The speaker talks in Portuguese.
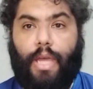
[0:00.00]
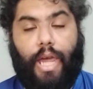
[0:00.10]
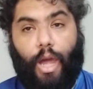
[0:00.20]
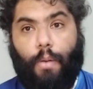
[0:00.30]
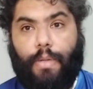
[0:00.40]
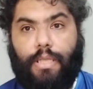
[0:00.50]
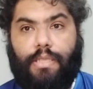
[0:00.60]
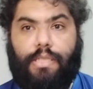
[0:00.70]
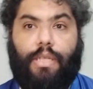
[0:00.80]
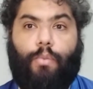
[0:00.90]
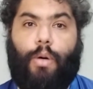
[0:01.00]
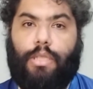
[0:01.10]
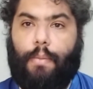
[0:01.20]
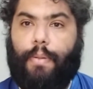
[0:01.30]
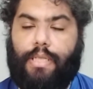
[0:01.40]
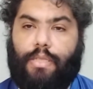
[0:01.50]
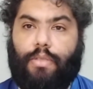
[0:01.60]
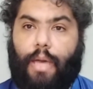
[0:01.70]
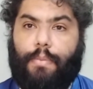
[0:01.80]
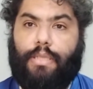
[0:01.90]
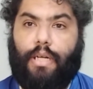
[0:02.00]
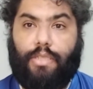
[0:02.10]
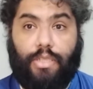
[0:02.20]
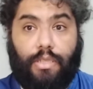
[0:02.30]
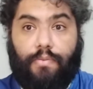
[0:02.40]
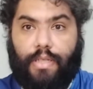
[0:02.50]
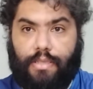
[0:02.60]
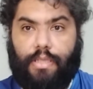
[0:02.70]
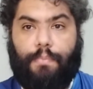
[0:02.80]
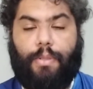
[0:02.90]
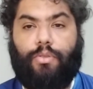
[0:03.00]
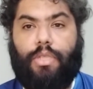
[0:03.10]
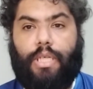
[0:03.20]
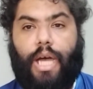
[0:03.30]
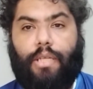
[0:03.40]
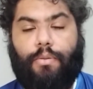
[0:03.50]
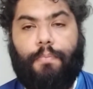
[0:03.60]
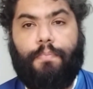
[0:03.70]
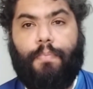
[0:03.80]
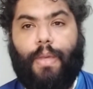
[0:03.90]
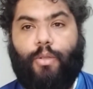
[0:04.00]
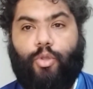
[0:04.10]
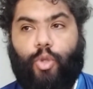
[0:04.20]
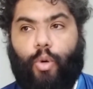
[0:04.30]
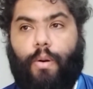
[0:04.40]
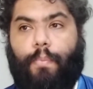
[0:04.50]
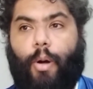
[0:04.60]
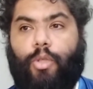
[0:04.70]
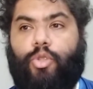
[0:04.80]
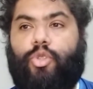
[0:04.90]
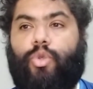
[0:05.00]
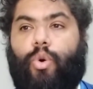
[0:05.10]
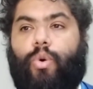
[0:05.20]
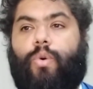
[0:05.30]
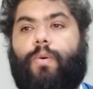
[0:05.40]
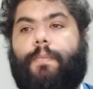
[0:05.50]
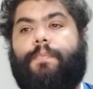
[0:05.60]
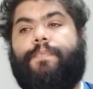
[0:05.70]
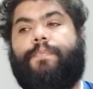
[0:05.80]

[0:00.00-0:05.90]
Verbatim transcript: realmente se não botar pressão na arbitragem a gente vai ser prejudicado jogo após jogo.